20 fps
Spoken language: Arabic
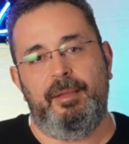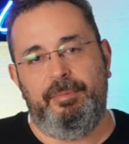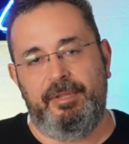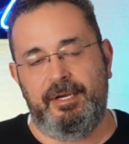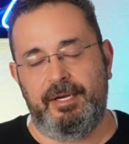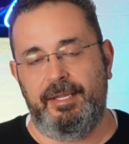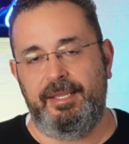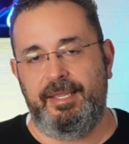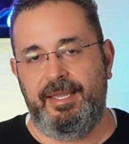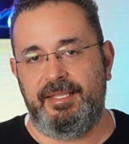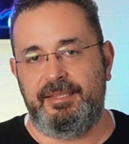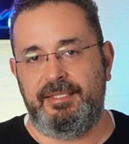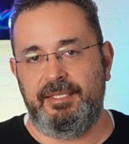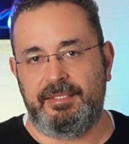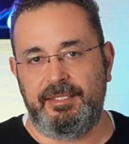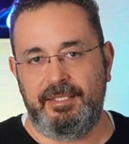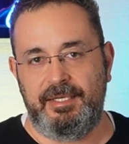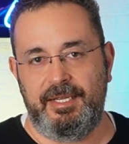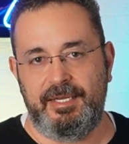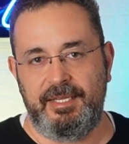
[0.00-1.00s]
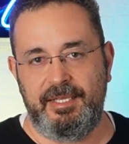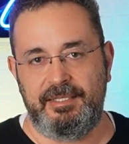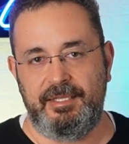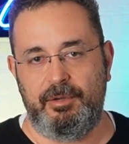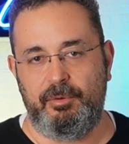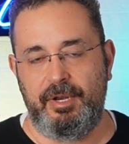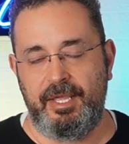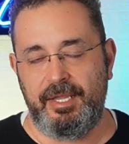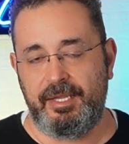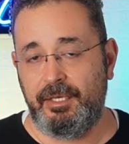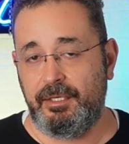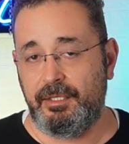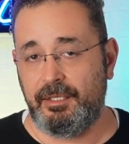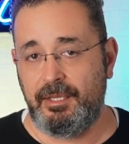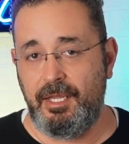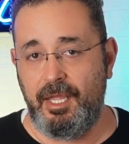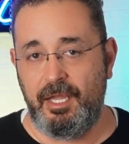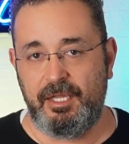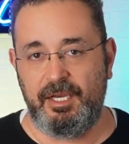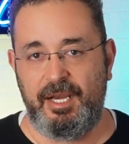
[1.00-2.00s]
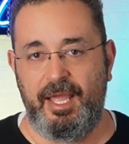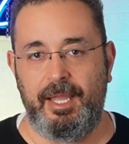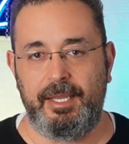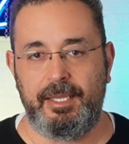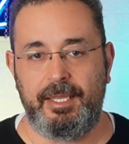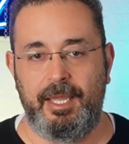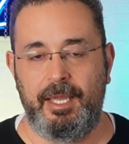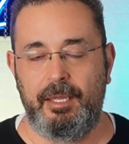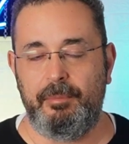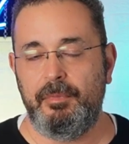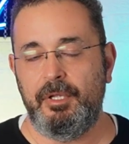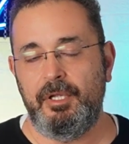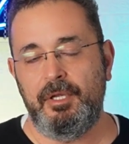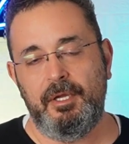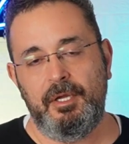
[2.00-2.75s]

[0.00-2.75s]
برأيي أدت إلى كذا ولكن إطلاق الأحكام